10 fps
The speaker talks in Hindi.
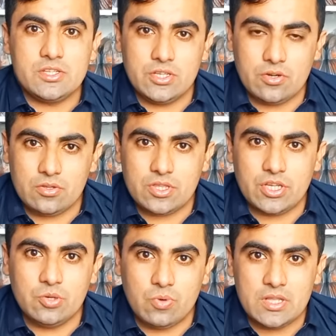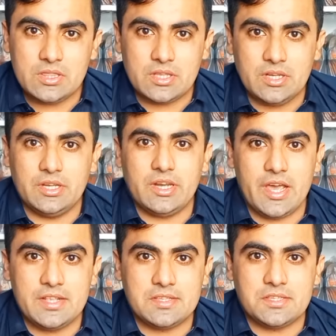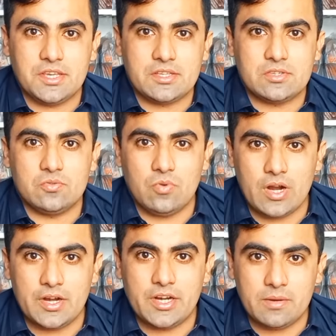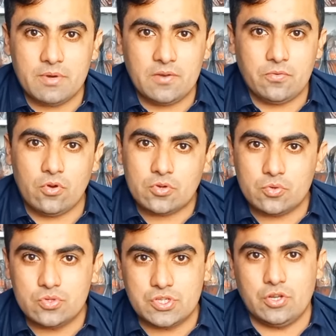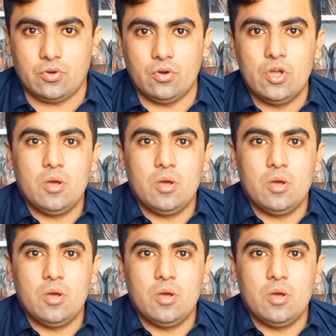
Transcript: जीरो थ्री वन थ्री नाइन सिक्स वन डबल फोर टू ज़ीरो